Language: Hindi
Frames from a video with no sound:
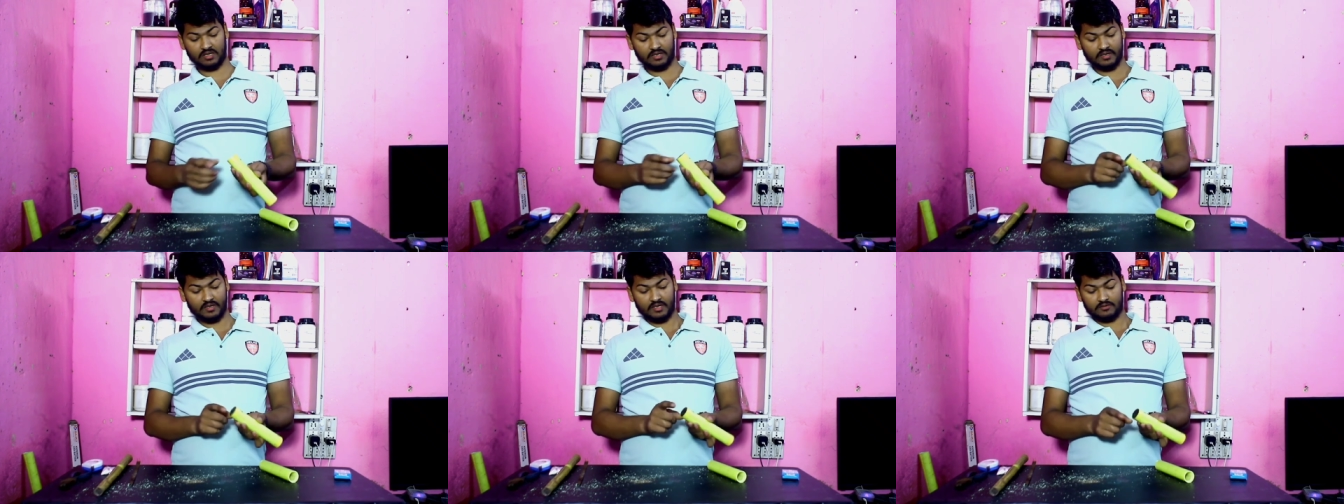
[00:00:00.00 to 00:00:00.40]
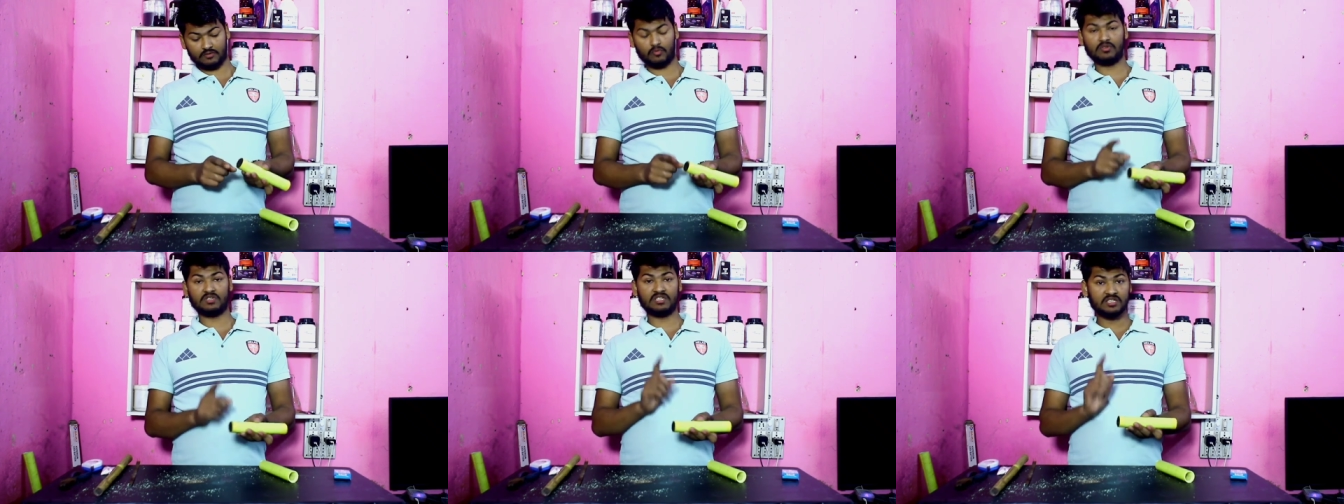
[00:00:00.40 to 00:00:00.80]
ठीक है
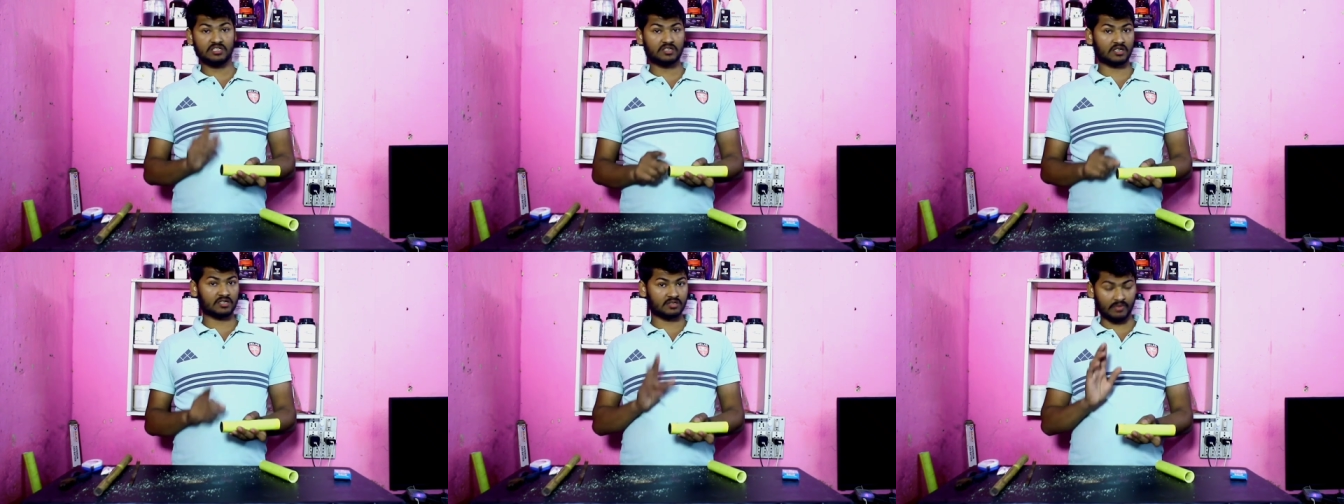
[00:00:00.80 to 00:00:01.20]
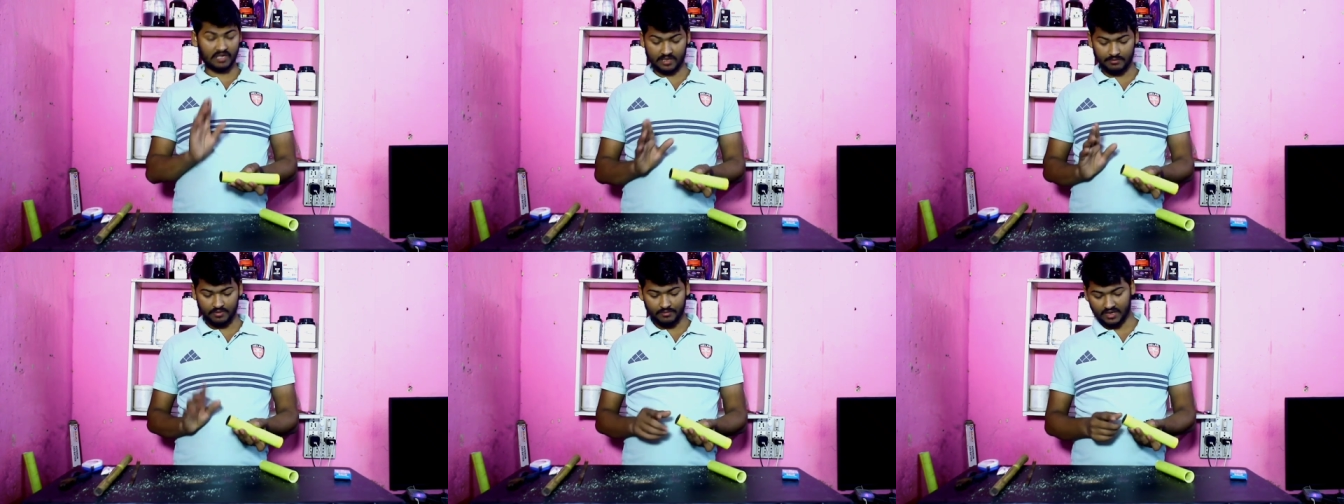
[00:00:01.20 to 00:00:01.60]
तो इसी तरह से
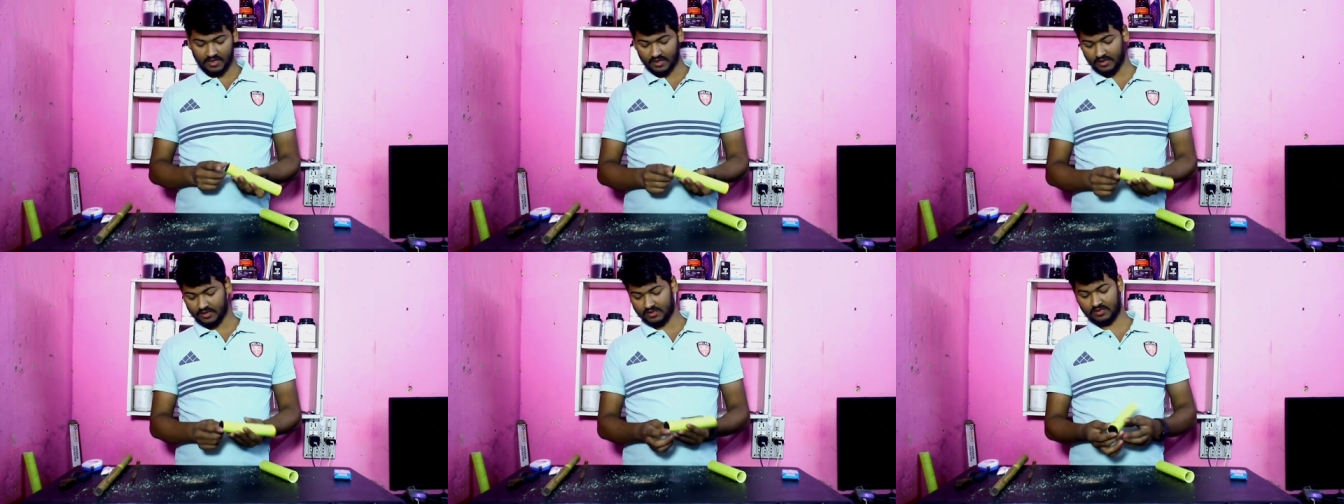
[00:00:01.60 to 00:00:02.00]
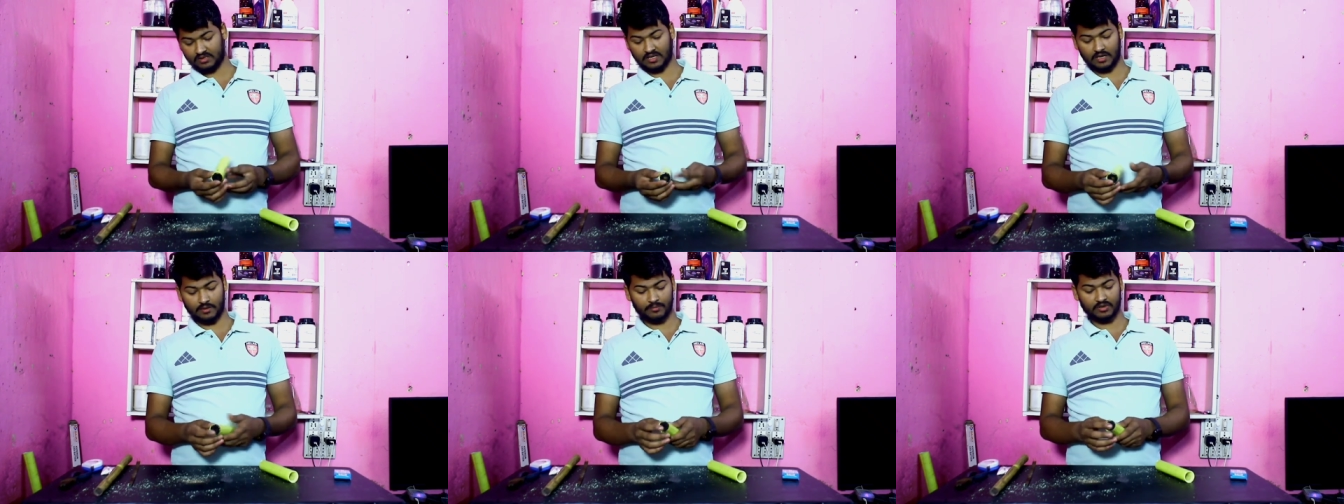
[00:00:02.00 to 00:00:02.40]
मैंने भी बनाया है
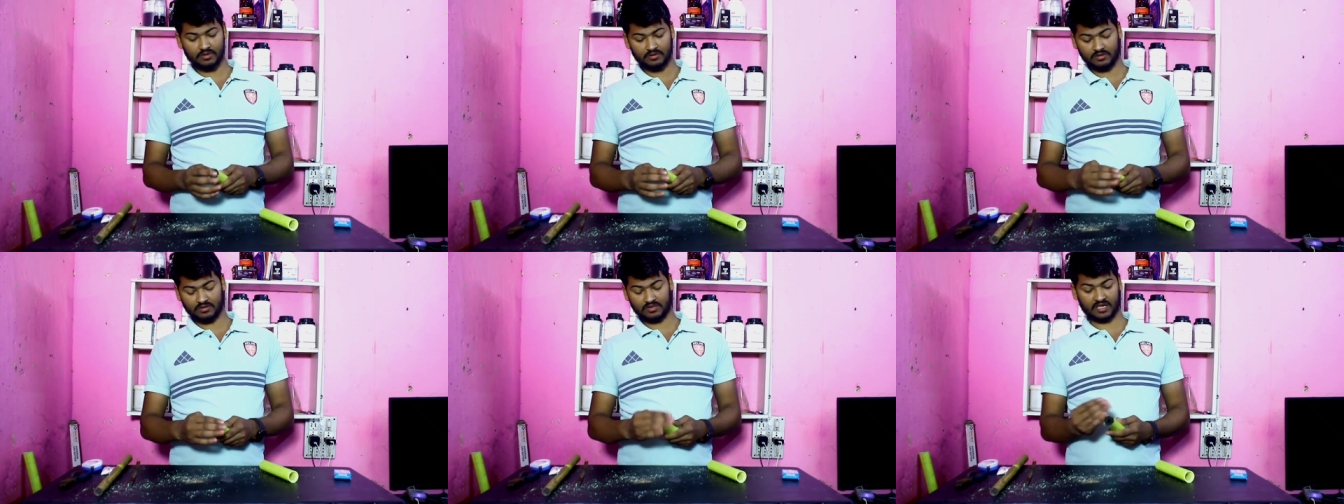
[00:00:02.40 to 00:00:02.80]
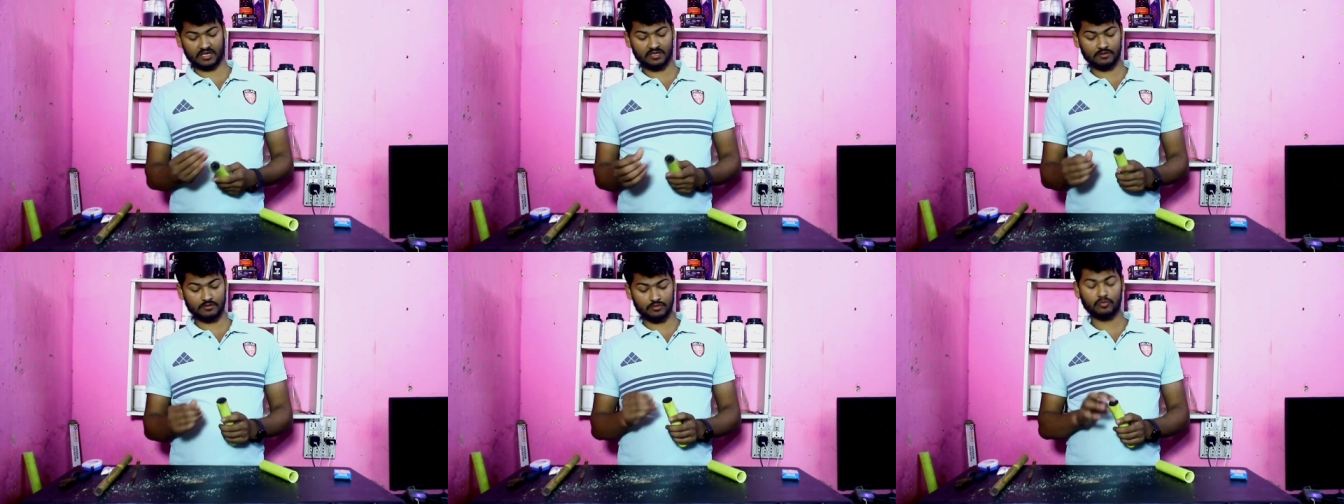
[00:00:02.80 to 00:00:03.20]
यहाँ पर
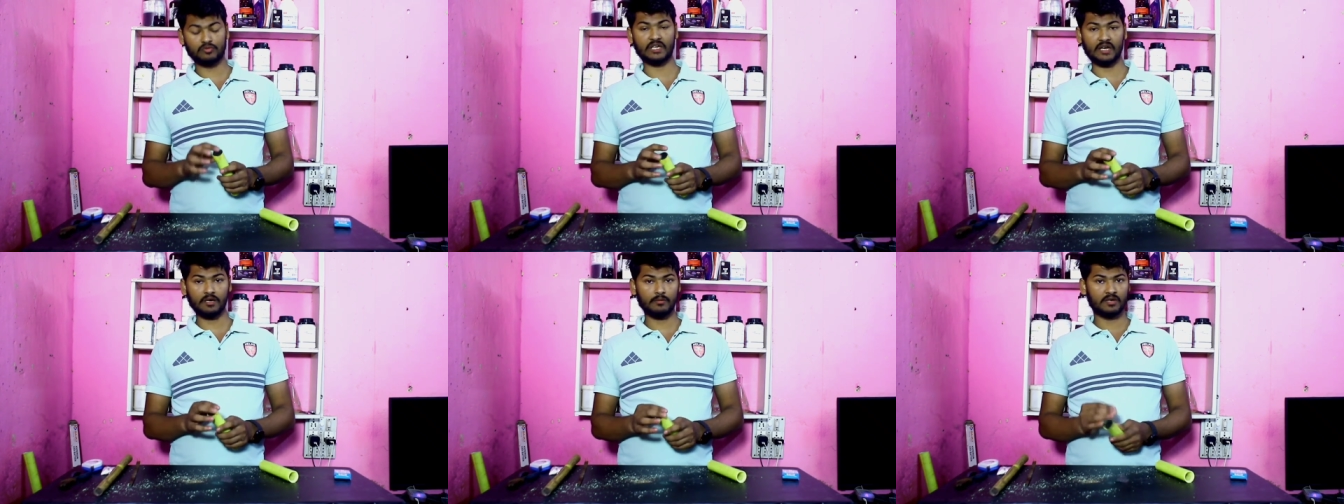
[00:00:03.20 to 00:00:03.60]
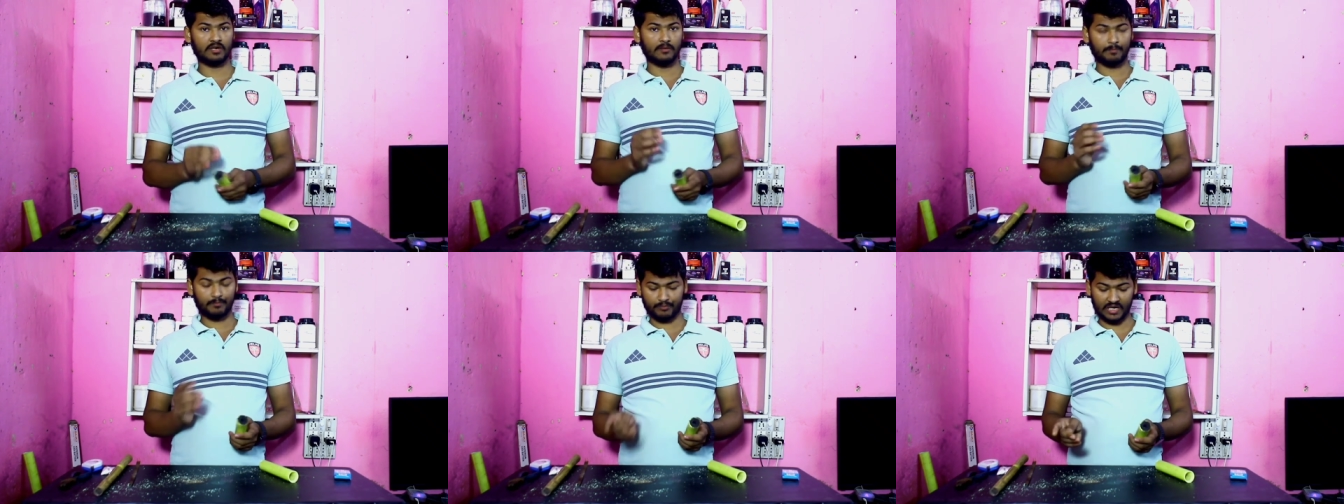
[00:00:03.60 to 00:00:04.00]
ताकि ये सूख जाए
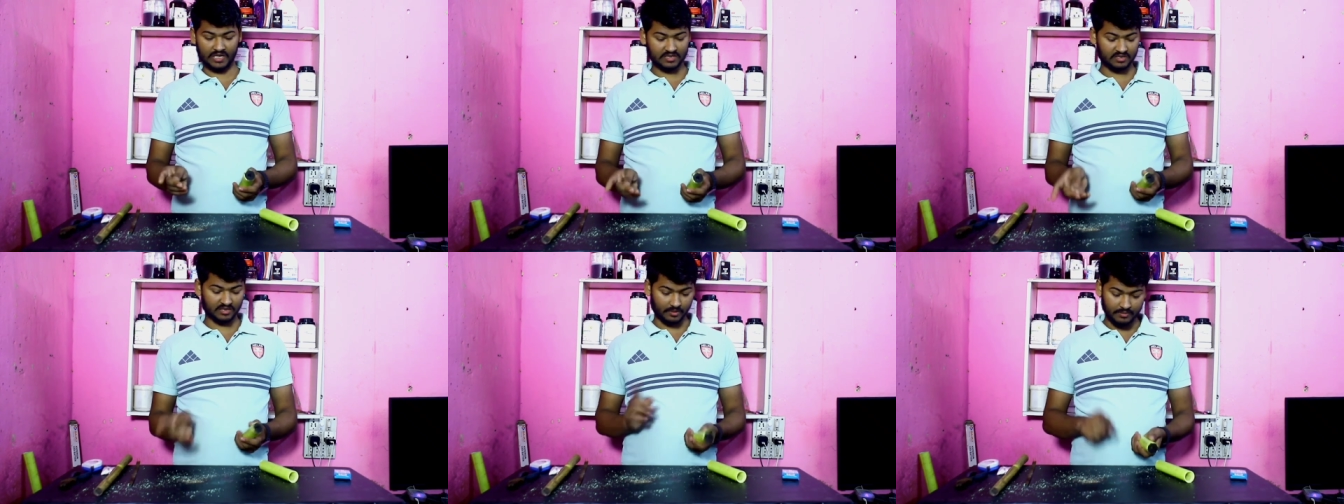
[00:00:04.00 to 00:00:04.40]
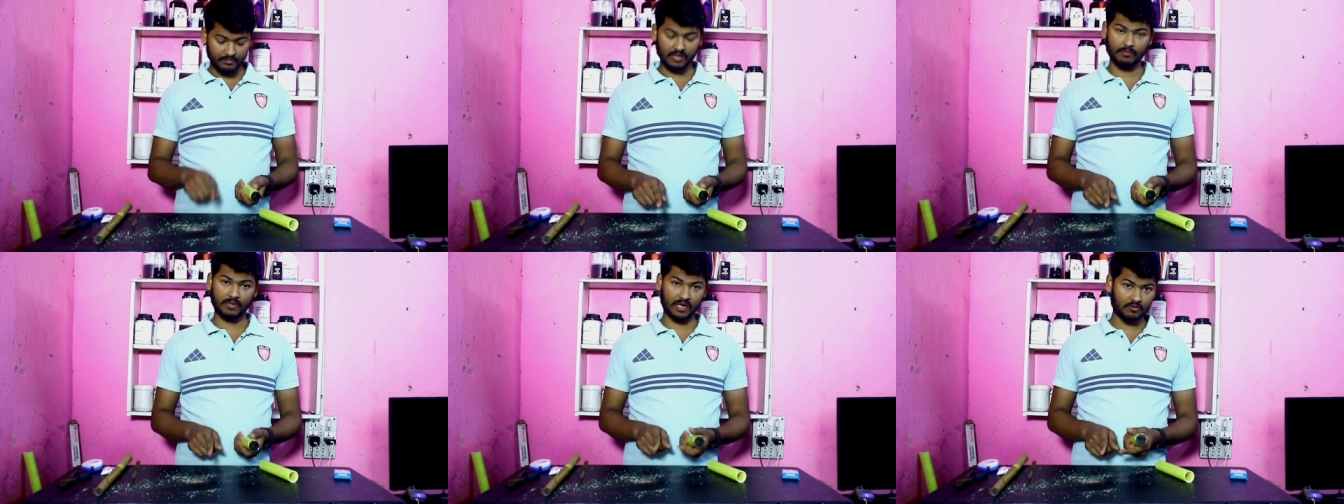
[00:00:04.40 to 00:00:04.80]
पहले से अभी
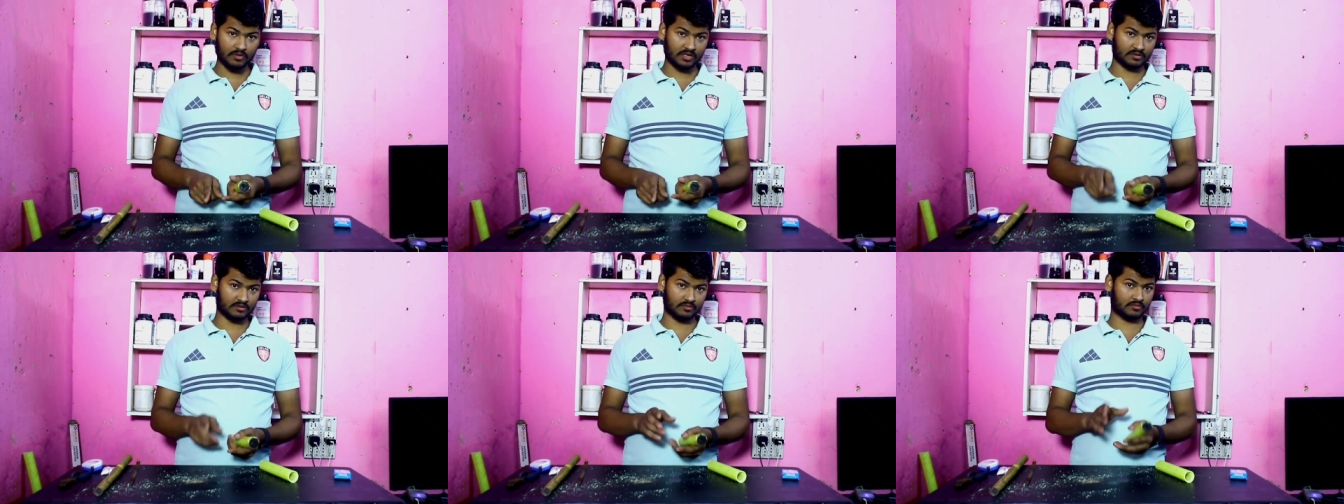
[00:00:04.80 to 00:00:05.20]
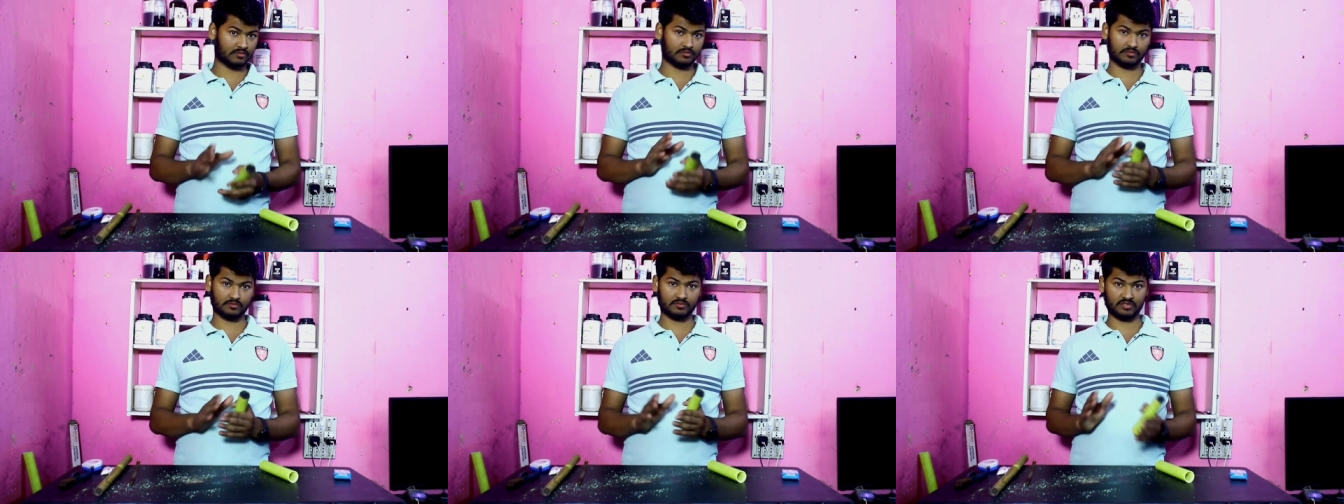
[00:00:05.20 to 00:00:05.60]
मैं बनाऊंगा
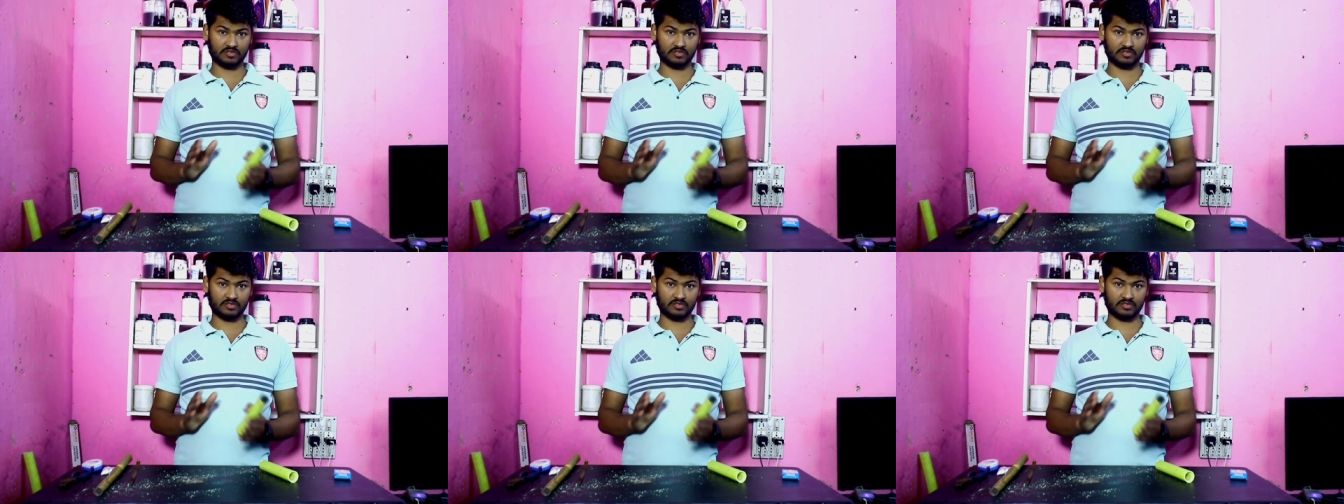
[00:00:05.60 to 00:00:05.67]
तो